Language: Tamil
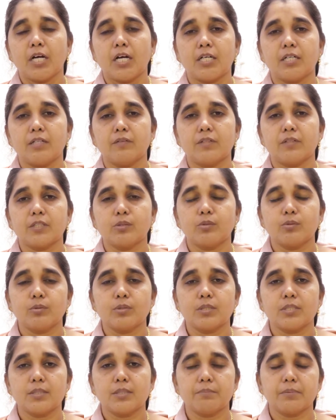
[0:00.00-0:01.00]
ஆண்டவரை
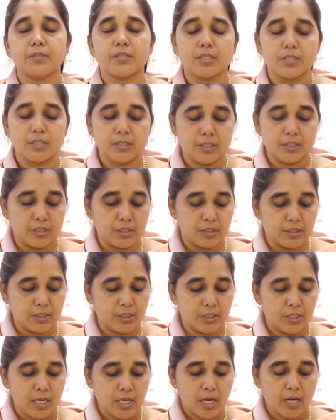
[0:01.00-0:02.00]
தூசிப்பதற்கு
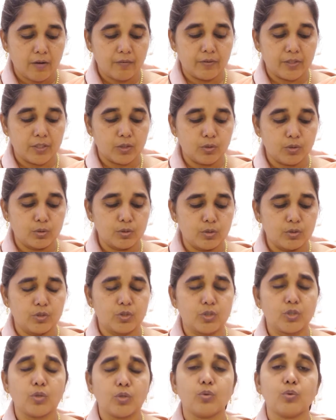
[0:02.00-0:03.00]
அவர்
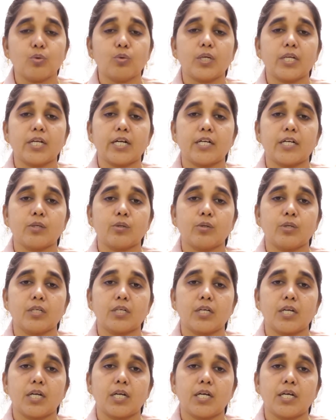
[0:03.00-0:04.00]
கொஞ்சம் கூட இடம்
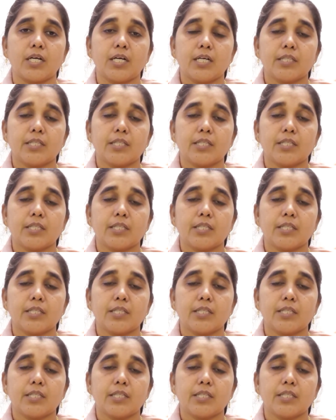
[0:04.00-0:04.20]
கொடுக்கல